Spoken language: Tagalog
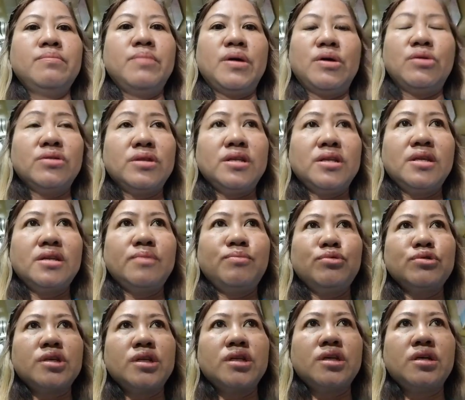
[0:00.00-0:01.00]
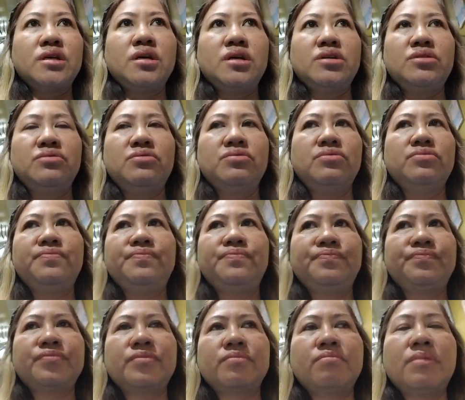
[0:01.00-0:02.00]
Pero hindi na po siya na ano,
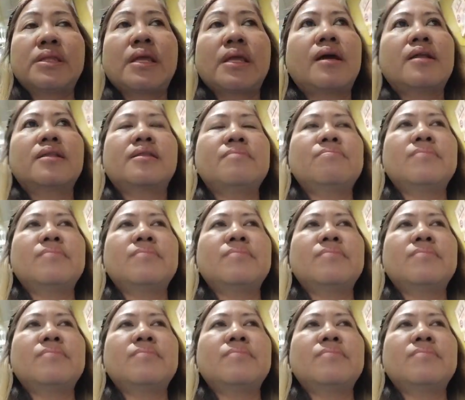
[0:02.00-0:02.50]
matagal